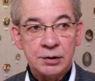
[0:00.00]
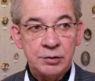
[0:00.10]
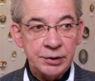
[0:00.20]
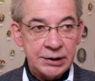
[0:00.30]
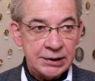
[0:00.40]

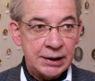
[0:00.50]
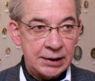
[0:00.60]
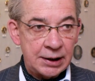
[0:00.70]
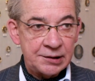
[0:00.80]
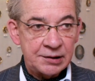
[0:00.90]
durch
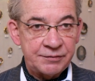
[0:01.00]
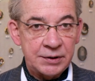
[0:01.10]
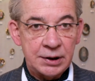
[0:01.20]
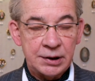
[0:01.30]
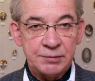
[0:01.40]
den Kaiser
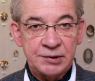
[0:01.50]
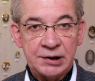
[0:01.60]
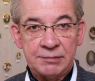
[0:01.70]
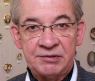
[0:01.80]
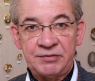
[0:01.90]
Friedrich
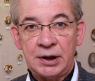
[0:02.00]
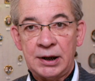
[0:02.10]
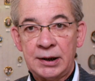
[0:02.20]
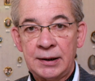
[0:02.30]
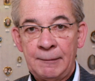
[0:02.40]

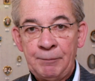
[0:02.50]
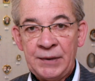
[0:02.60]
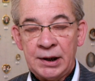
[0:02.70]
Museumsverein,